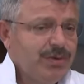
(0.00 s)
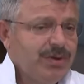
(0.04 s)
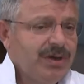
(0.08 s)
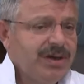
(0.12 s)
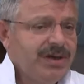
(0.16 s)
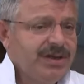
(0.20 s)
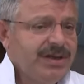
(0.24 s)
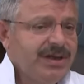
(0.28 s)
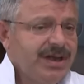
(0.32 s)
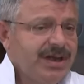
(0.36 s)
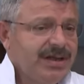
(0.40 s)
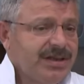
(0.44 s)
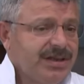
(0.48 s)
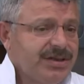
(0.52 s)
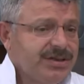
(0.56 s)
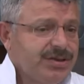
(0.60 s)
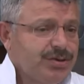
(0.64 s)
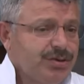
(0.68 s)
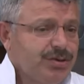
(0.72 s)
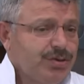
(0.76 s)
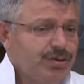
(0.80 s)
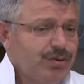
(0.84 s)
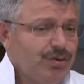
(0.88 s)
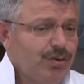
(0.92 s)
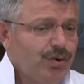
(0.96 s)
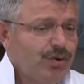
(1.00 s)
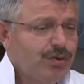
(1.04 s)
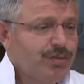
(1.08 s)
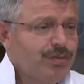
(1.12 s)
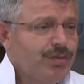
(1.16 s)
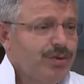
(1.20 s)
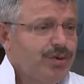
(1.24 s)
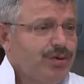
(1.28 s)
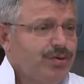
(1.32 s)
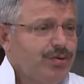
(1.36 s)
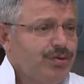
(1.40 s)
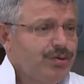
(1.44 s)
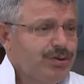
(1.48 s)
Bunların yaklaşık
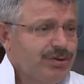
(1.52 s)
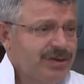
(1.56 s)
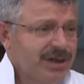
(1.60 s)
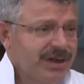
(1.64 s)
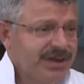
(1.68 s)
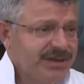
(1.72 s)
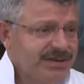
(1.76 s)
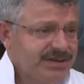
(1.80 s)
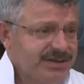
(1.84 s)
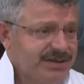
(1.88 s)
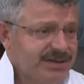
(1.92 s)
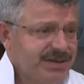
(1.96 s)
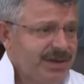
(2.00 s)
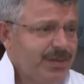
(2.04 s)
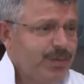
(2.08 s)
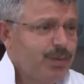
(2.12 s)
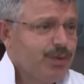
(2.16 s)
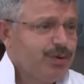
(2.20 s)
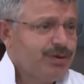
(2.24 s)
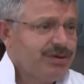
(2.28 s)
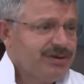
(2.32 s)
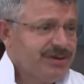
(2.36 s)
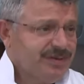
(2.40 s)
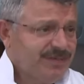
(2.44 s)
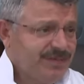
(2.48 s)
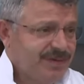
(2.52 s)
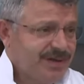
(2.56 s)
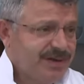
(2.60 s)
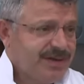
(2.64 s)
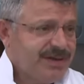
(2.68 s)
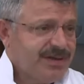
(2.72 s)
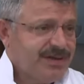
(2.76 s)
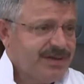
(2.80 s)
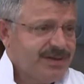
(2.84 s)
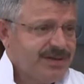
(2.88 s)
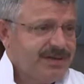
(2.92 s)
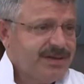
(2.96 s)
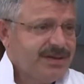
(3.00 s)
4100 tanesinde pozitiflik
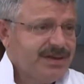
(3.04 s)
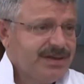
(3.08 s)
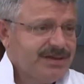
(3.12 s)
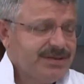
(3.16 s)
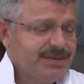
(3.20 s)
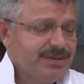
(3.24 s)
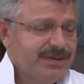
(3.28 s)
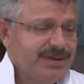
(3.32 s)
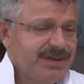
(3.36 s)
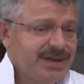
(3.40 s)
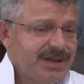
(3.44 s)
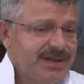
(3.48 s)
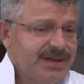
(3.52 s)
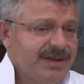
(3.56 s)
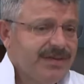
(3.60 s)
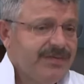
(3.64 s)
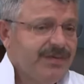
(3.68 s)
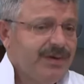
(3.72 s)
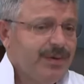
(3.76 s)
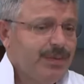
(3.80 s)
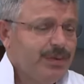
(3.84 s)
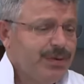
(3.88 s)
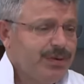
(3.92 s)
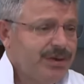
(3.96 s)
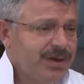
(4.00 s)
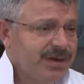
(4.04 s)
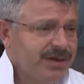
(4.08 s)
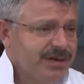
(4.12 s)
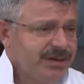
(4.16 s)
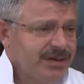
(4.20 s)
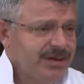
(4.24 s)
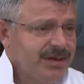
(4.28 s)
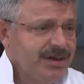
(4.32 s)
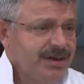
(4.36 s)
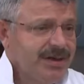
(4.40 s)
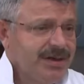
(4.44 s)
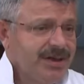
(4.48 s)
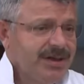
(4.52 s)
tespit ettik ve
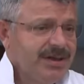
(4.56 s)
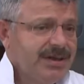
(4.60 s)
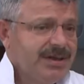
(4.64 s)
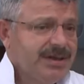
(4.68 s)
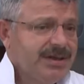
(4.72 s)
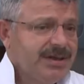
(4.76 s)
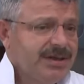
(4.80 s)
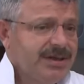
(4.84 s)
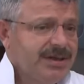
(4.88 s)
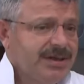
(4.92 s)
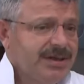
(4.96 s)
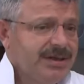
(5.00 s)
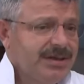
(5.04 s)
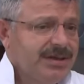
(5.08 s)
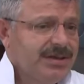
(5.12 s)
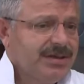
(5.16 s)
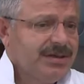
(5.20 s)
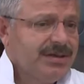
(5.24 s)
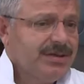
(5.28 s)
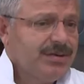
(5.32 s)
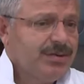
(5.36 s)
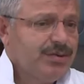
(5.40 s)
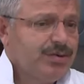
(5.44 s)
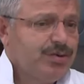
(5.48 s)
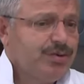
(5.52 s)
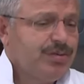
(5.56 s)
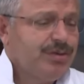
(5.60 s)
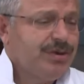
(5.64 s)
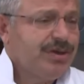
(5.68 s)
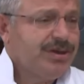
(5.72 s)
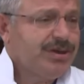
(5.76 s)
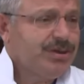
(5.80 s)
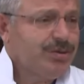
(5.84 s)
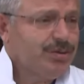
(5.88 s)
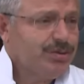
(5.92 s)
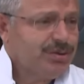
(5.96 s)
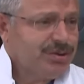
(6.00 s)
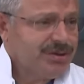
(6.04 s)
bunların
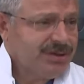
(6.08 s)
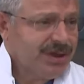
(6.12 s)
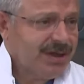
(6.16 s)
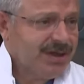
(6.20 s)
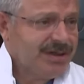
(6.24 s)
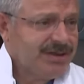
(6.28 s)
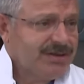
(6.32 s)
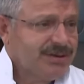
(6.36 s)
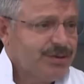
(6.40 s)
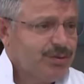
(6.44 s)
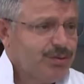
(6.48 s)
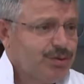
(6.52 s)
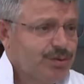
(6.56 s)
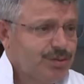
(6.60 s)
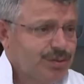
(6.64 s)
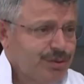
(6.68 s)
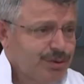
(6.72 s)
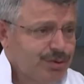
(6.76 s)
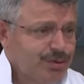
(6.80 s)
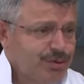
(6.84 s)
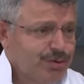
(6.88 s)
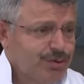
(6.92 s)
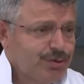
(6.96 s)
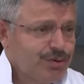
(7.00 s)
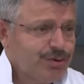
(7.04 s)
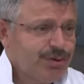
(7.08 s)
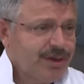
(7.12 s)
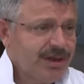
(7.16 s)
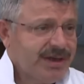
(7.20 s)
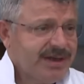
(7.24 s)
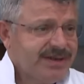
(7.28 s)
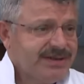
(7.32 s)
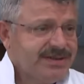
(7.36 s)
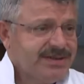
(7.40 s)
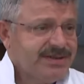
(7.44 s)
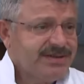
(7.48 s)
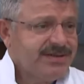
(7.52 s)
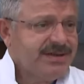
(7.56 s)
3200 tanesi, 3300
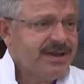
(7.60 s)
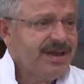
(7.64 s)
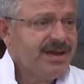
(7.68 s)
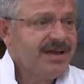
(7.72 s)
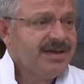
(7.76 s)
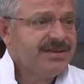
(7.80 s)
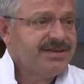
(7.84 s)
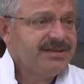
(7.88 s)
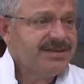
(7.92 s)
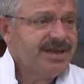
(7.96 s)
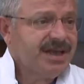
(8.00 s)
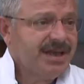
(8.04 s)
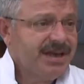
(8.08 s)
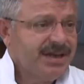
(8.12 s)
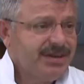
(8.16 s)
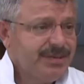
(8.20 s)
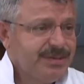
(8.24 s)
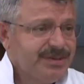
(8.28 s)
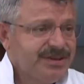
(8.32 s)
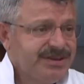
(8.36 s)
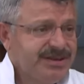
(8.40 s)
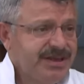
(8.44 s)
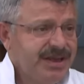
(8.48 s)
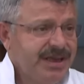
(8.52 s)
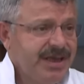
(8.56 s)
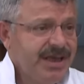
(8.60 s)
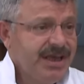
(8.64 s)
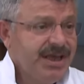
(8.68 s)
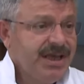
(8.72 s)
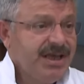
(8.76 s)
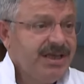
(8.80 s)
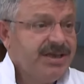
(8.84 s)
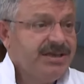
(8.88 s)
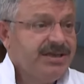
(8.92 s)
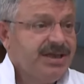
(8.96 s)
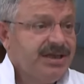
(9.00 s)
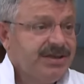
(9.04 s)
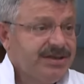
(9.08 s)
tanesinde hastanemizde
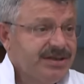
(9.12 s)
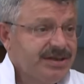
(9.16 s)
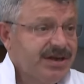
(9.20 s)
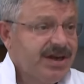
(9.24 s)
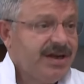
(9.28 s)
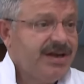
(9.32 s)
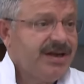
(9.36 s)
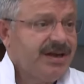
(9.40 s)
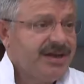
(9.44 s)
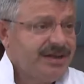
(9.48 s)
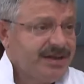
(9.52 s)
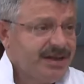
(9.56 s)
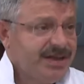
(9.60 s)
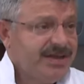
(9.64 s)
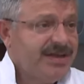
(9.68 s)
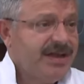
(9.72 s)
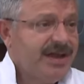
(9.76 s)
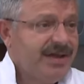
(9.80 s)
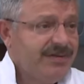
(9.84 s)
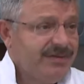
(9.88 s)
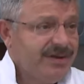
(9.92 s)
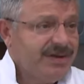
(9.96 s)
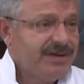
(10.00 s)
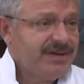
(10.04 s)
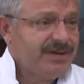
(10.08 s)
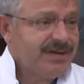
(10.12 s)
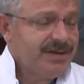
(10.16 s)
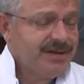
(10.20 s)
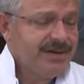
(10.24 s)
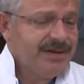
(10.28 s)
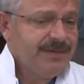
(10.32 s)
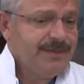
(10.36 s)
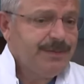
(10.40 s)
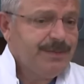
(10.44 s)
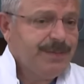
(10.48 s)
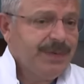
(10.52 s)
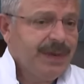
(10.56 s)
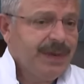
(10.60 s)
yatırarak tedavi ettik.